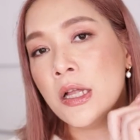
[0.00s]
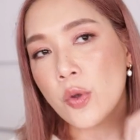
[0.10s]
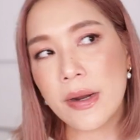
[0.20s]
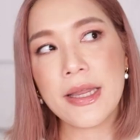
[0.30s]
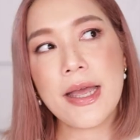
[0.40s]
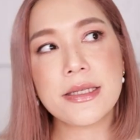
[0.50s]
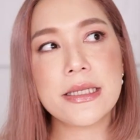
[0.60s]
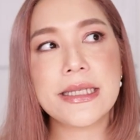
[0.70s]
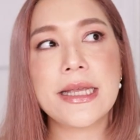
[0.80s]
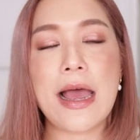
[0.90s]
ตัวนี้จ
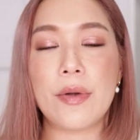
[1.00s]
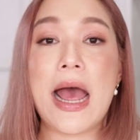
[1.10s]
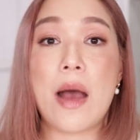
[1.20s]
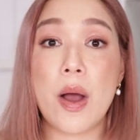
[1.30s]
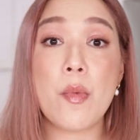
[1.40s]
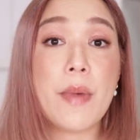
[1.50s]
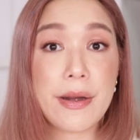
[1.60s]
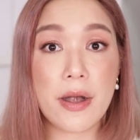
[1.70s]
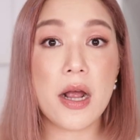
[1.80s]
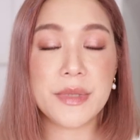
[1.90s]
ริงๆ แล้วถามว่าโมเม
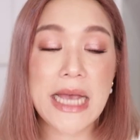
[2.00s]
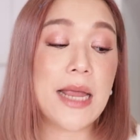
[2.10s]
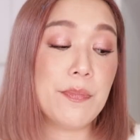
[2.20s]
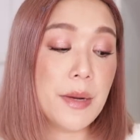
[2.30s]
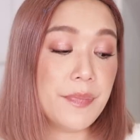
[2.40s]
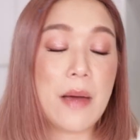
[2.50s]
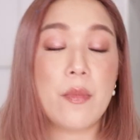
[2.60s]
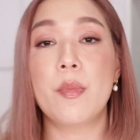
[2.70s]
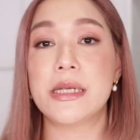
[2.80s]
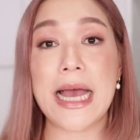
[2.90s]
เริ่มใช้ปุ๊บเนี่ย
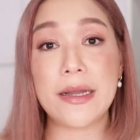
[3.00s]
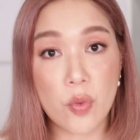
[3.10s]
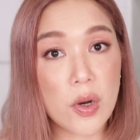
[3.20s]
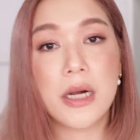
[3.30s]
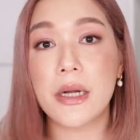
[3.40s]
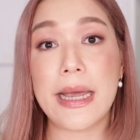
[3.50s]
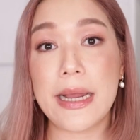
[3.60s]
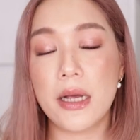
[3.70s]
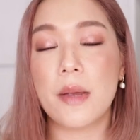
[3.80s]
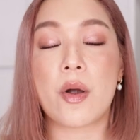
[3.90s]
โมเมใช้ทุกคืนได้
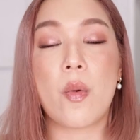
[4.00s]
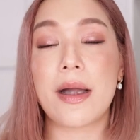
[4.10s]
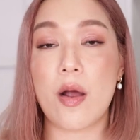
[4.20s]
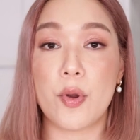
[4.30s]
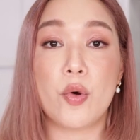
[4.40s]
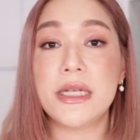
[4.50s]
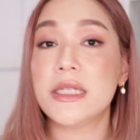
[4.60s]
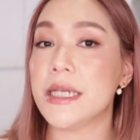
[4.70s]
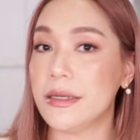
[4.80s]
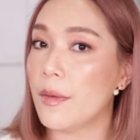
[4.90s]
เลยเพราะว่าเราเป็นคนที่
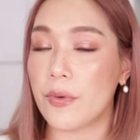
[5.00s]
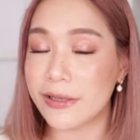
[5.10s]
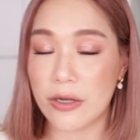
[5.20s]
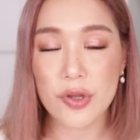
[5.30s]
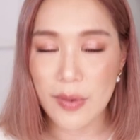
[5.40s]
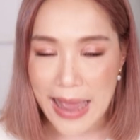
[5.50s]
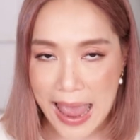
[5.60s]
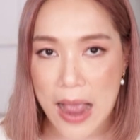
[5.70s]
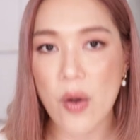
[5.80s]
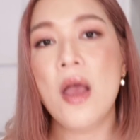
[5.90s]
ชินกับเรตินอลอยู่
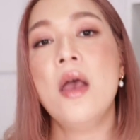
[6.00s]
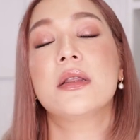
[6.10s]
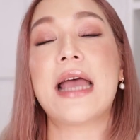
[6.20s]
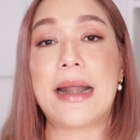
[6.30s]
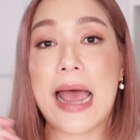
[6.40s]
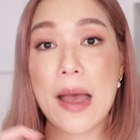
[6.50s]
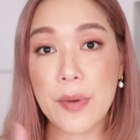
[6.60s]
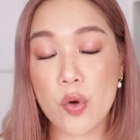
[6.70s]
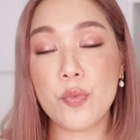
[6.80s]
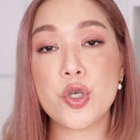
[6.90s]
แล้ว แต่ถ้า
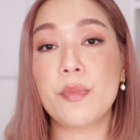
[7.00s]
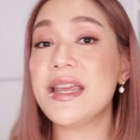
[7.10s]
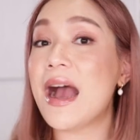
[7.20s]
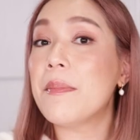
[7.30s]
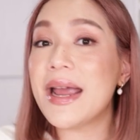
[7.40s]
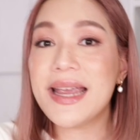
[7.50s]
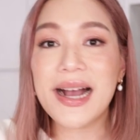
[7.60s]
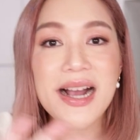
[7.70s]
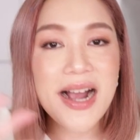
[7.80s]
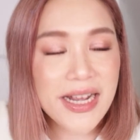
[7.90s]
เป็นคุณผู้ชมที่ยังไม่
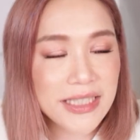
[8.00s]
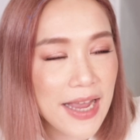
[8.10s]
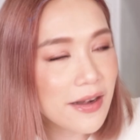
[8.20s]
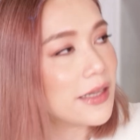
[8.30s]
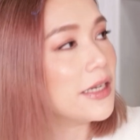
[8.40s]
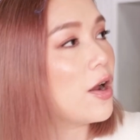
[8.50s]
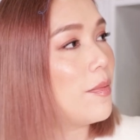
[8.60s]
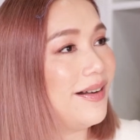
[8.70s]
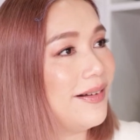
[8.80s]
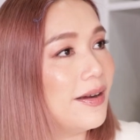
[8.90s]
เคยใช้เรตินอล
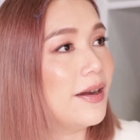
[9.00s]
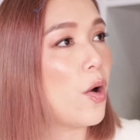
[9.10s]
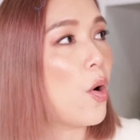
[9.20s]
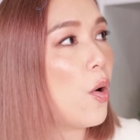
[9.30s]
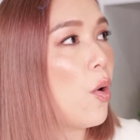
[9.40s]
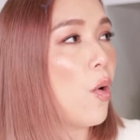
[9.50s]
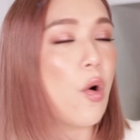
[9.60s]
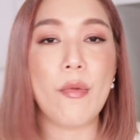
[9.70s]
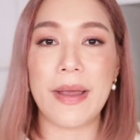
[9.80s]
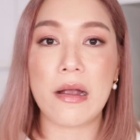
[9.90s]
มันเลย โอ้โห
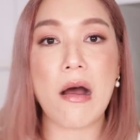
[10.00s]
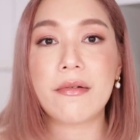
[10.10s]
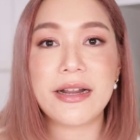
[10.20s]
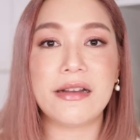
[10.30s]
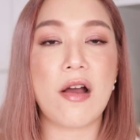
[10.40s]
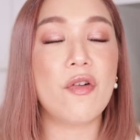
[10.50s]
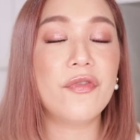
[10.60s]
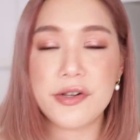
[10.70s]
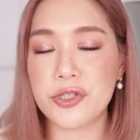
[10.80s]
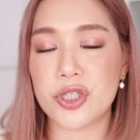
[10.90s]
โอเมก้าเรตินอล
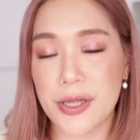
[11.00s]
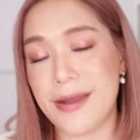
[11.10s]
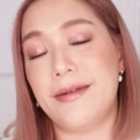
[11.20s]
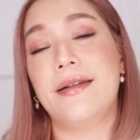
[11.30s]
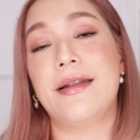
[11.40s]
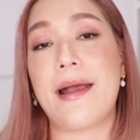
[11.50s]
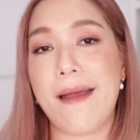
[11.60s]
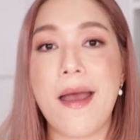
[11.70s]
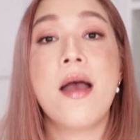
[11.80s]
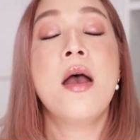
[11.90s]
เวอร์จินนะ
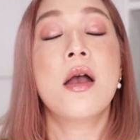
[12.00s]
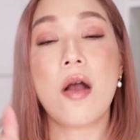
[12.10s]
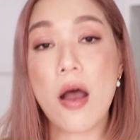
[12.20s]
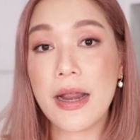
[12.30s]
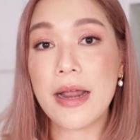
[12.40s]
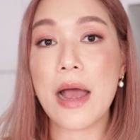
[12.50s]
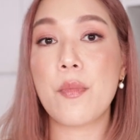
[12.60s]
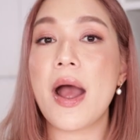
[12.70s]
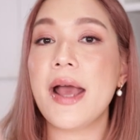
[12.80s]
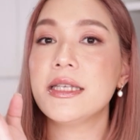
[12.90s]
คะก็แนะ
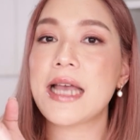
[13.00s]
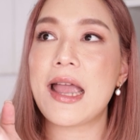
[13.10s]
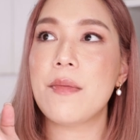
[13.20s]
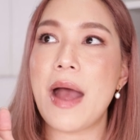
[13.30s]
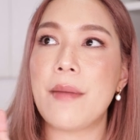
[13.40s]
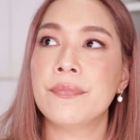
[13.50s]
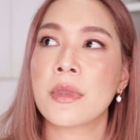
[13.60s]
นำว่าให้ใช้แบบ